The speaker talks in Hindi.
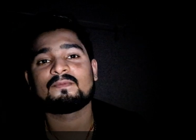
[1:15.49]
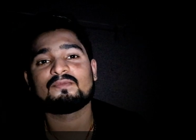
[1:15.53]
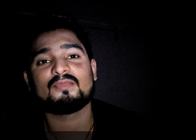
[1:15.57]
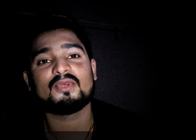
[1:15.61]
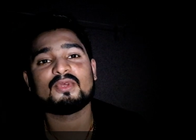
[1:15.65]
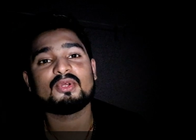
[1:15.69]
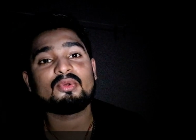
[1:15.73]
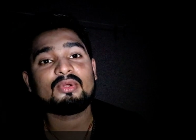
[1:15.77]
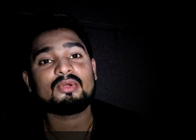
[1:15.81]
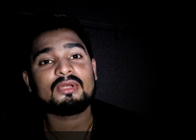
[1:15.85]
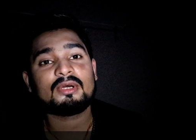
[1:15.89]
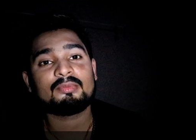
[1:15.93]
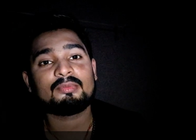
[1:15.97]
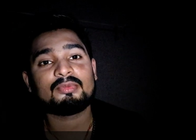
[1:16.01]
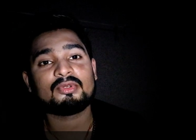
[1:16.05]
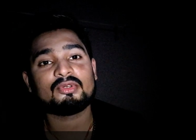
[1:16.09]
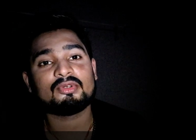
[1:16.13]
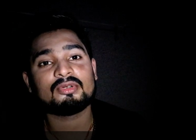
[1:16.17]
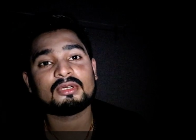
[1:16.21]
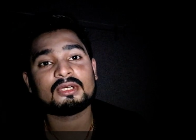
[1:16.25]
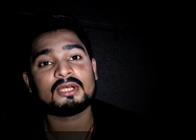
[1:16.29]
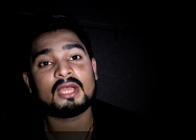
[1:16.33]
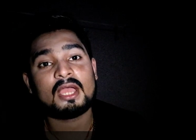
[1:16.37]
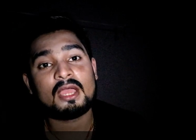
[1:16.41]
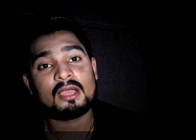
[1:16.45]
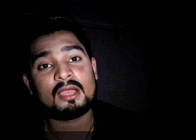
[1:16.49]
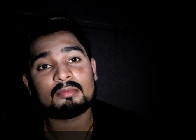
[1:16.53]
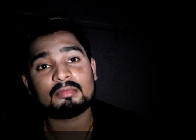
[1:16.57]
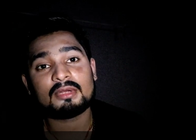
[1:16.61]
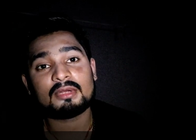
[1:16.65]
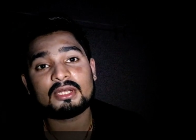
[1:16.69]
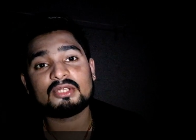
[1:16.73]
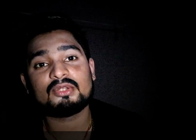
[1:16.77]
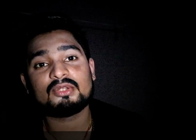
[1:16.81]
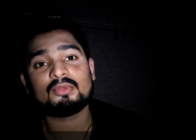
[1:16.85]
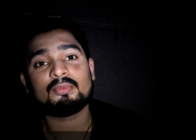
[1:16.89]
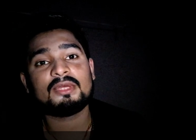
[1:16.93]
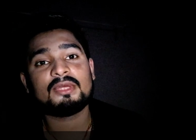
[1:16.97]
बिल्कुल कम नहीं हुआ
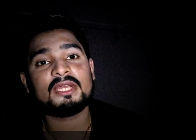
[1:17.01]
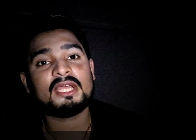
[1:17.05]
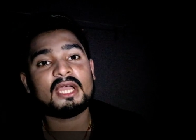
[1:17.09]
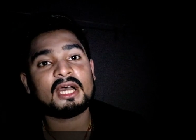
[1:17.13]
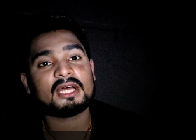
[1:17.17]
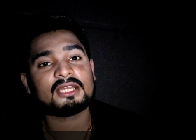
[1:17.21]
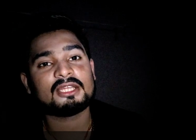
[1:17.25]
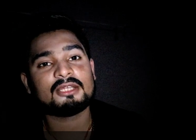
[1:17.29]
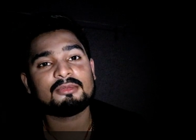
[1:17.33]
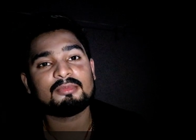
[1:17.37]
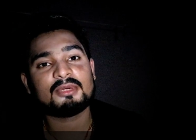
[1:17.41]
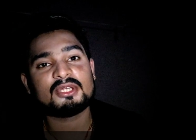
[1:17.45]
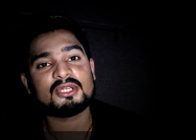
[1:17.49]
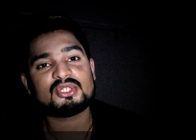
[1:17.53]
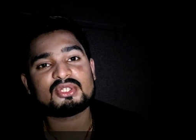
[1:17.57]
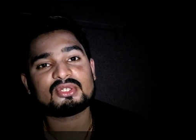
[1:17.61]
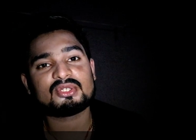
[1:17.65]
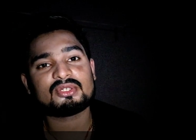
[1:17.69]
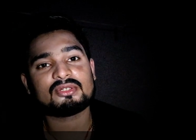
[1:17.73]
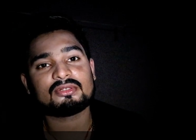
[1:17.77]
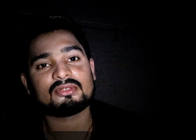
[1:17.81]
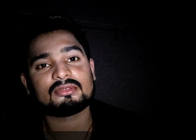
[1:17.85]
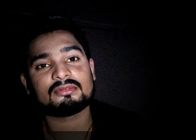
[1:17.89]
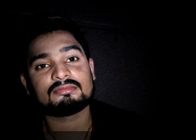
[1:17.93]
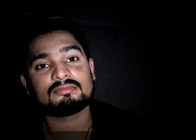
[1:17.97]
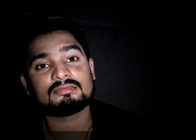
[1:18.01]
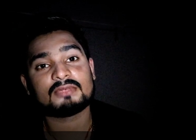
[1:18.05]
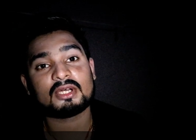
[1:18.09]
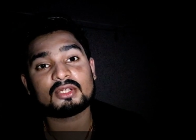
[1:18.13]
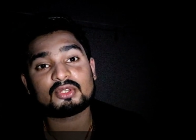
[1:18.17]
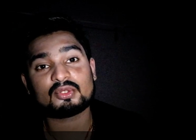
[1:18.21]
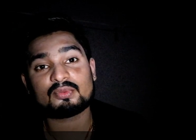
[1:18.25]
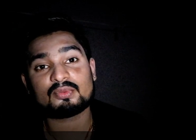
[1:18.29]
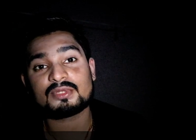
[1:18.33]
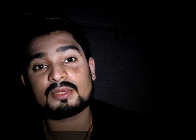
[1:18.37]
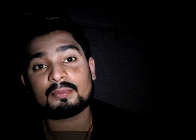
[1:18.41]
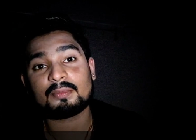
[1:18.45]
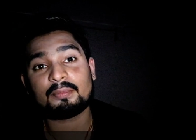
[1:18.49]
बल्कि तुम मेरी आदत बन चुकी हो और
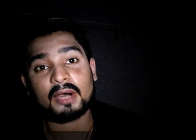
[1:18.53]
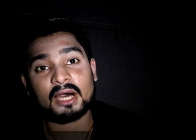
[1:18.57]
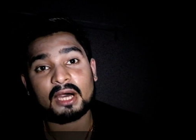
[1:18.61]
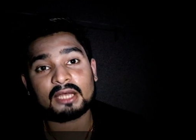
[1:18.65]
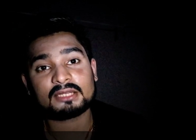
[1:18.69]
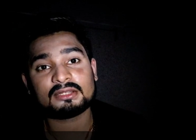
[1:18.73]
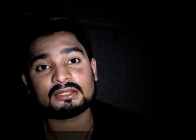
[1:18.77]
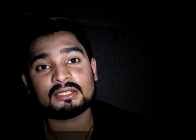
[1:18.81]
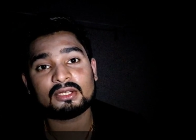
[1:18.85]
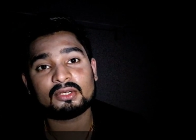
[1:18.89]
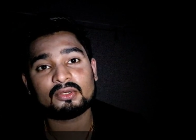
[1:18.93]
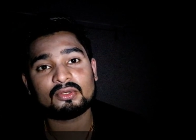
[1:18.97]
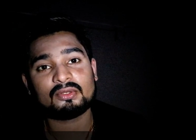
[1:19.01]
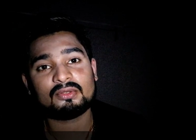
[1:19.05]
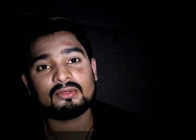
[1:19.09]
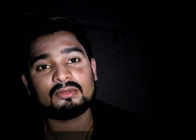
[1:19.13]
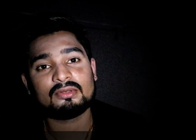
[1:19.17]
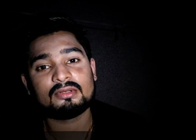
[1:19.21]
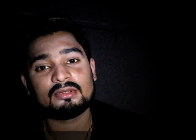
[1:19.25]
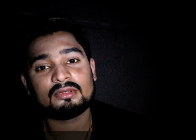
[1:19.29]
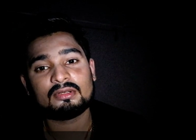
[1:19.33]
तुमसे बात ना हो